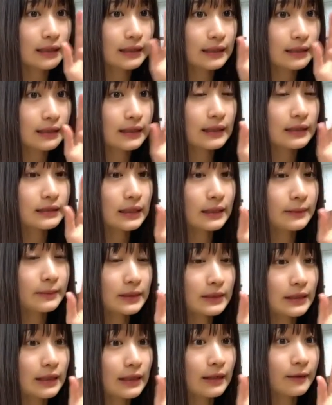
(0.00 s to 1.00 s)
てらっ
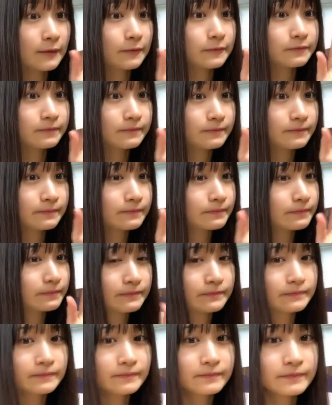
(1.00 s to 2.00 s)

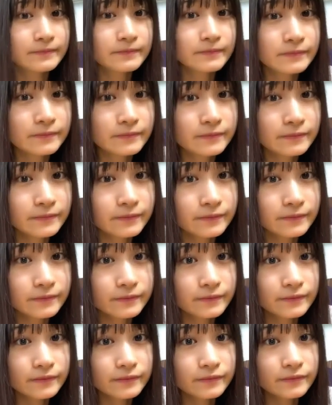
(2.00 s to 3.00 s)

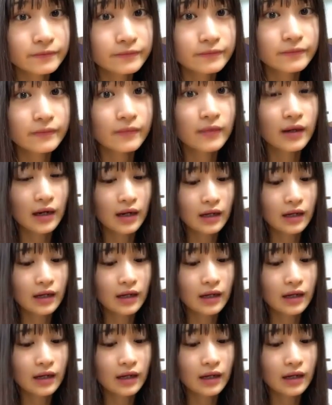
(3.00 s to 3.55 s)
しゃ